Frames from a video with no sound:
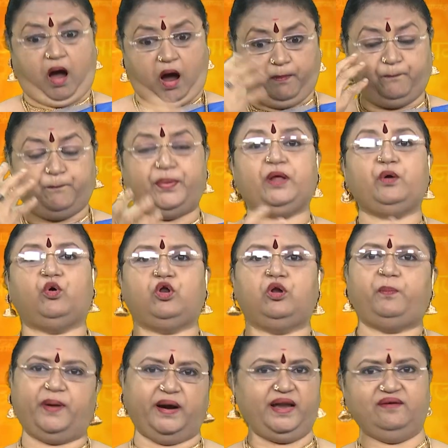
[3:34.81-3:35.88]
அப்படி ஒரு
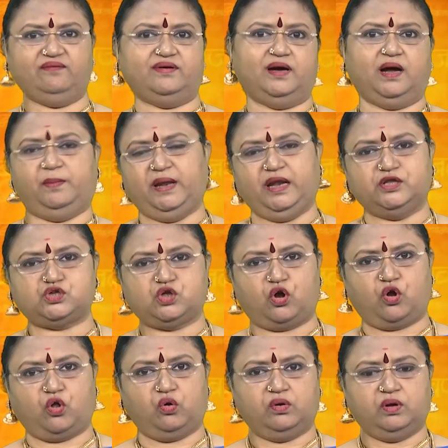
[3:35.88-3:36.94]
பணிவு அப்படின்னு
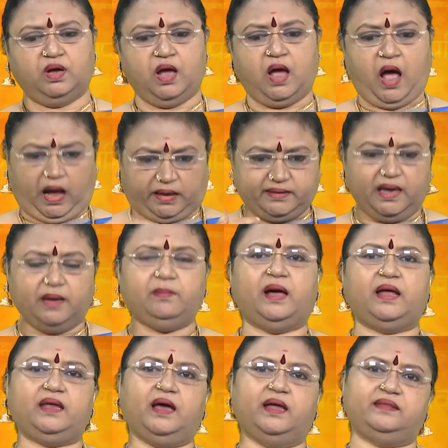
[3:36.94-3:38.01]
சொல்லணும் அதே
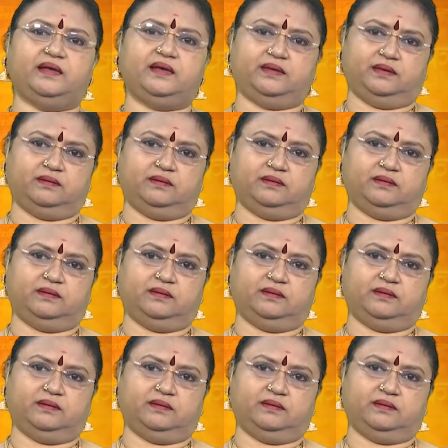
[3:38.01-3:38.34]
மாதிரி அந்த